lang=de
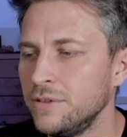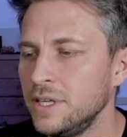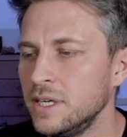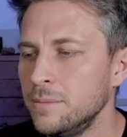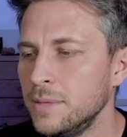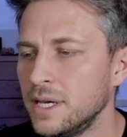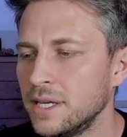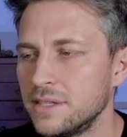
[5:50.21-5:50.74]
Wie
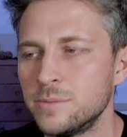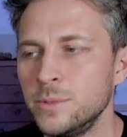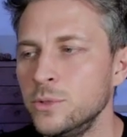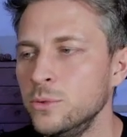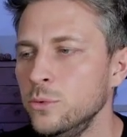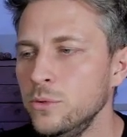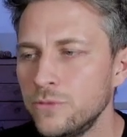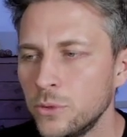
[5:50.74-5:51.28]
immer, das
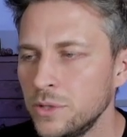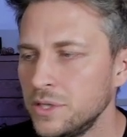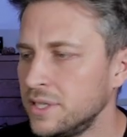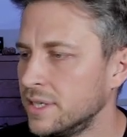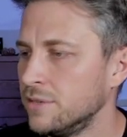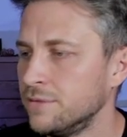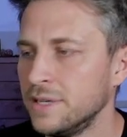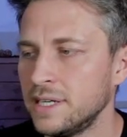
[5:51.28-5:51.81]
Menü von
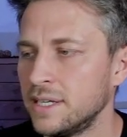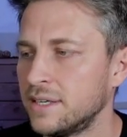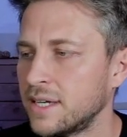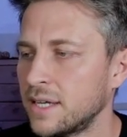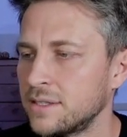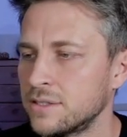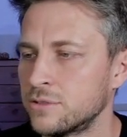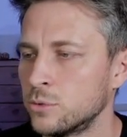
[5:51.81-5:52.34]
EA wirklich
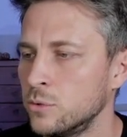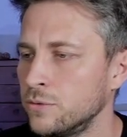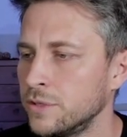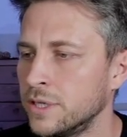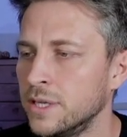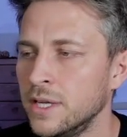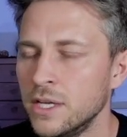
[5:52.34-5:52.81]
Katastrophe.